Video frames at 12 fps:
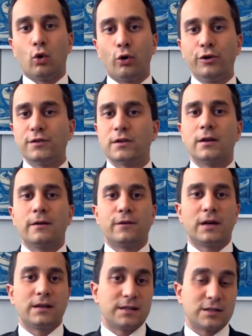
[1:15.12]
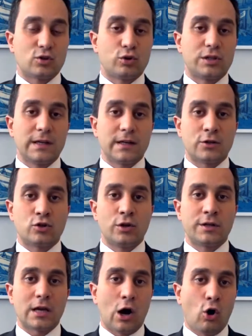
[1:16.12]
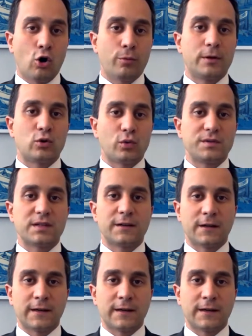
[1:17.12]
Und wir diskutieren natürlich auch mit unseren